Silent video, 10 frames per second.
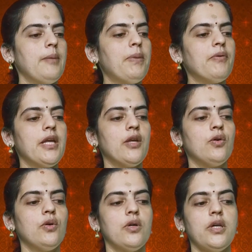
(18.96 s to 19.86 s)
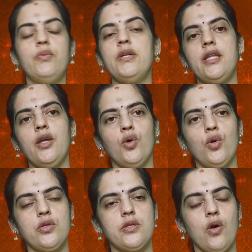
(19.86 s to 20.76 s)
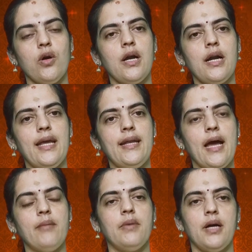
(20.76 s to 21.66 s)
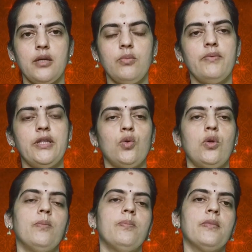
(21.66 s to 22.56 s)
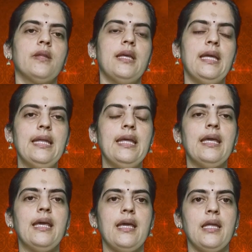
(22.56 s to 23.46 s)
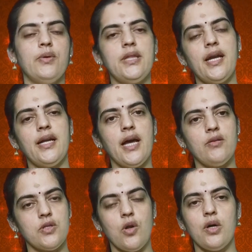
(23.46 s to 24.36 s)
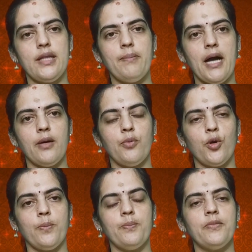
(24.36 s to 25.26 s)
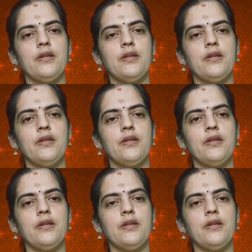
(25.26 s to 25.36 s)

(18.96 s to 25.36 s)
இப்ப வரைக்கும் இருபத்தி ஓரு ஸ்லோகங்களை நாம் அனுபவித்துள்ளோம் இன்னைக்கு இருபத்தி ரெண்டாவது ஸ்லோகத்தை பார்க்க போறோம்